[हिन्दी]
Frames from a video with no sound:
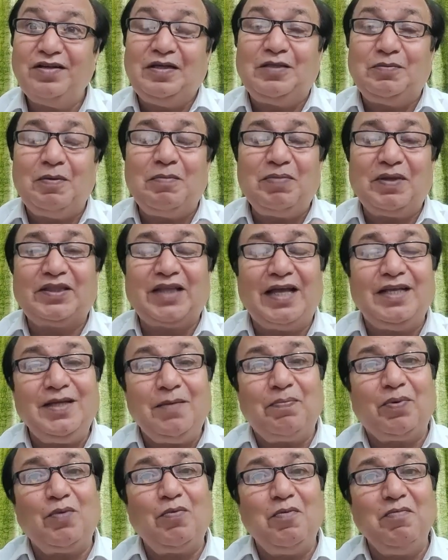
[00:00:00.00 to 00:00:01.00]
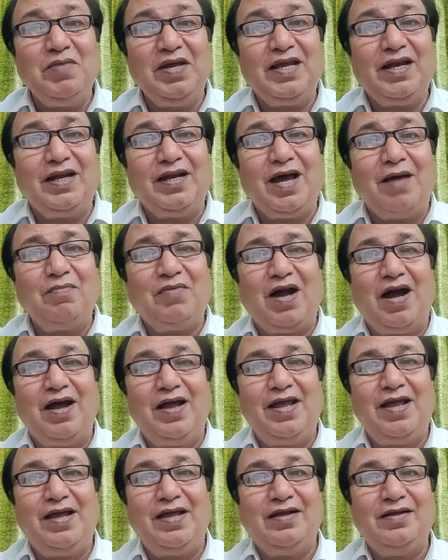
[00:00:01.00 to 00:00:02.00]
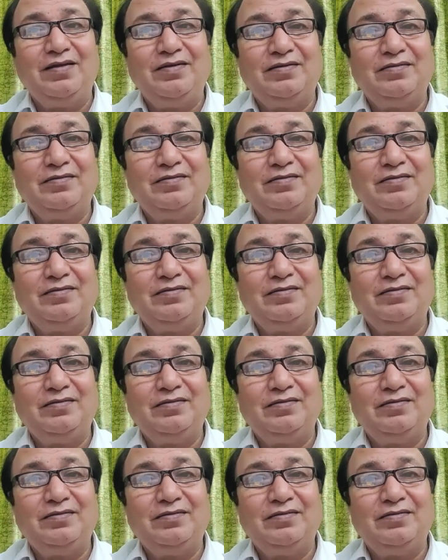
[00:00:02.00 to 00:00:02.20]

इसमें बताइए प्रभु मेरा नाम कहाँ है